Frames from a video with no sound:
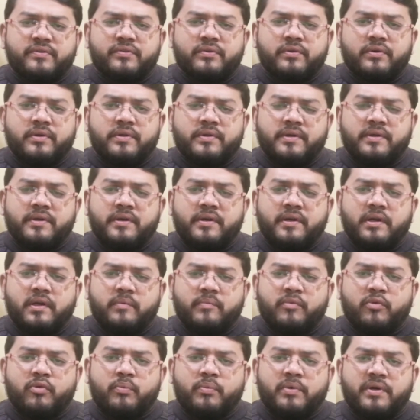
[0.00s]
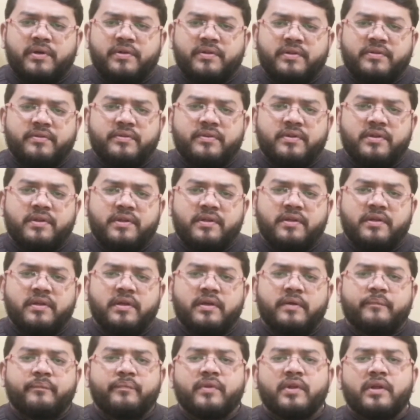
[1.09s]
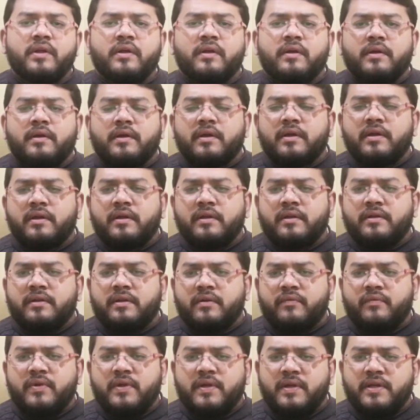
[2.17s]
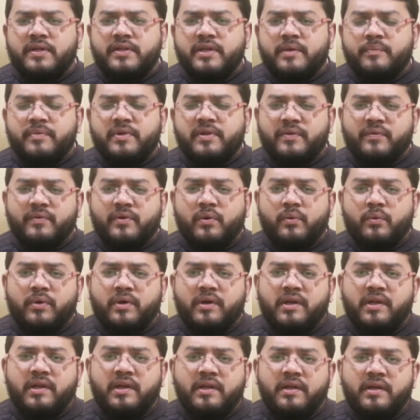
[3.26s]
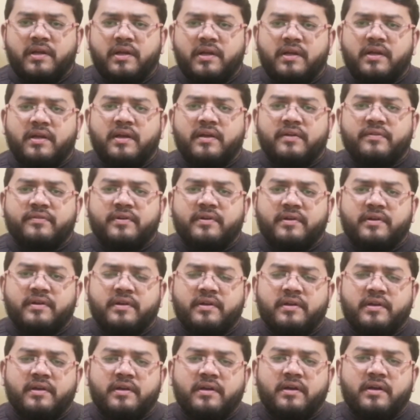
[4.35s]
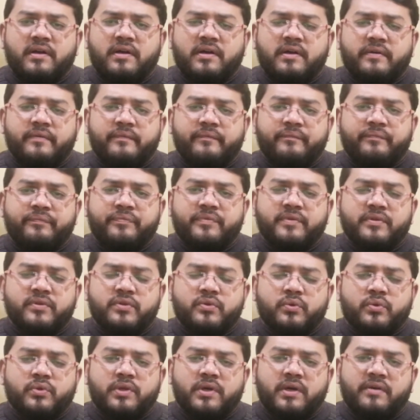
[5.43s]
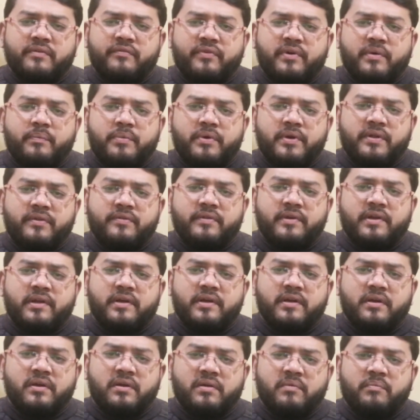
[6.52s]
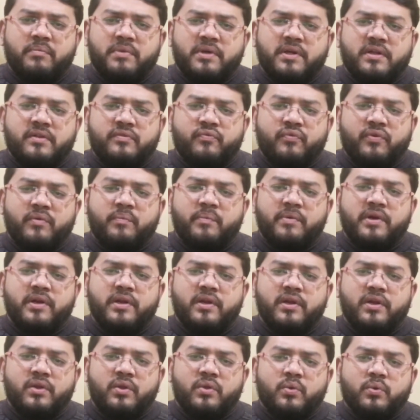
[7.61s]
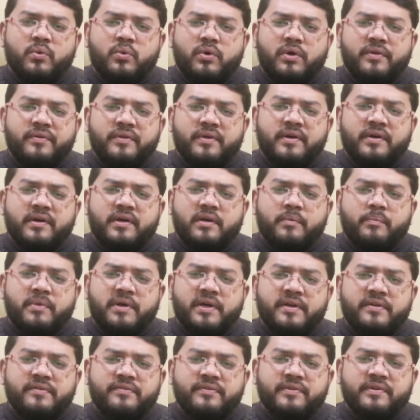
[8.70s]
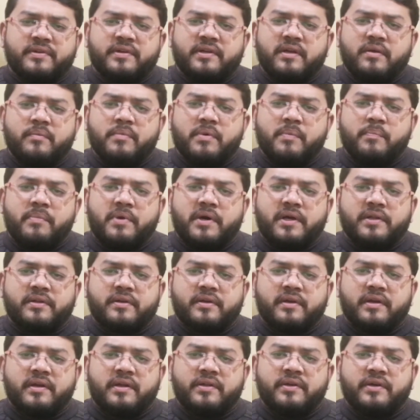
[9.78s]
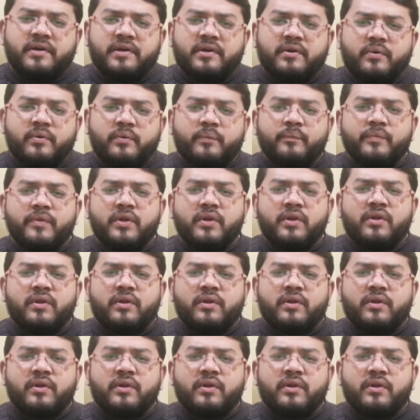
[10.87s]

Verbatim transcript: एस्ट्रोलॉजर नईम रहमान सदीकी ये भी जेमनीज वालों के लिए कैसा रहेगा 14 फरवरी से लेके 20 फरवरी 2022 तक की मैं बात करने जा रहा हूँ